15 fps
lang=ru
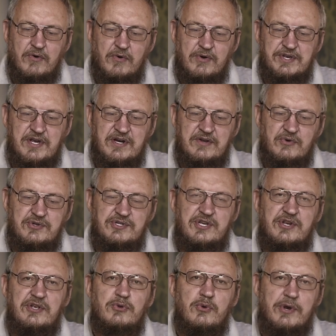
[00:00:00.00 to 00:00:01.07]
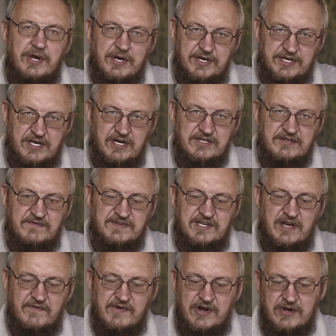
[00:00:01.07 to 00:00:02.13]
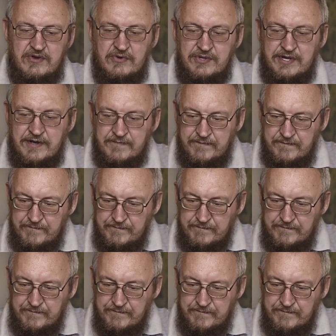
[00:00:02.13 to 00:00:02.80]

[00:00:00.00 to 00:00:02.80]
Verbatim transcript: о, ель, о территориях Елизовского района